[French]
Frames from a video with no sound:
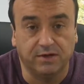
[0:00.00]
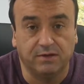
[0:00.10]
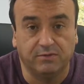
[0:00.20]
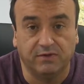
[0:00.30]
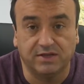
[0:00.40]

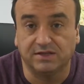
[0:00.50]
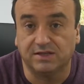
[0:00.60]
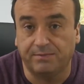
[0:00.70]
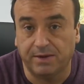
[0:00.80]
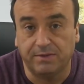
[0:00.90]
pour voir si
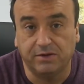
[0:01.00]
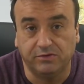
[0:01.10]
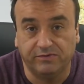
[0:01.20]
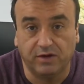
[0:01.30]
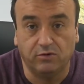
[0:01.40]
ça permet de
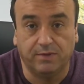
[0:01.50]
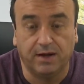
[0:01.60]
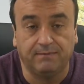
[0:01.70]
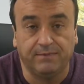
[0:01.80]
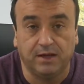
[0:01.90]
le faire ou
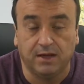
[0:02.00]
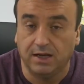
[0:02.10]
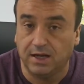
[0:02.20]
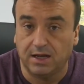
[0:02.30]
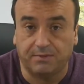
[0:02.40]
pas.
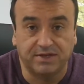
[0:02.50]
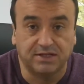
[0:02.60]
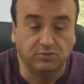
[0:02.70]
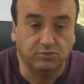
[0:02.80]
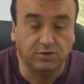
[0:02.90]
Et là, après,
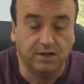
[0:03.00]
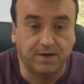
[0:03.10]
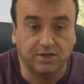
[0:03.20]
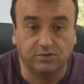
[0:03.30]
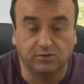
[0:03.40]
c'est toute une
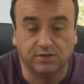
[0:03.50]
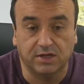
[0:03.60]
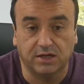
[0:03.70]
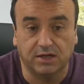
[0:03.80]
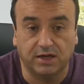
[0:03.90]
démarche. Donc
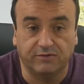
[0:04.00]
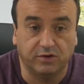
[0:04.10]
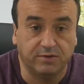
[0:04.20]
là, il faut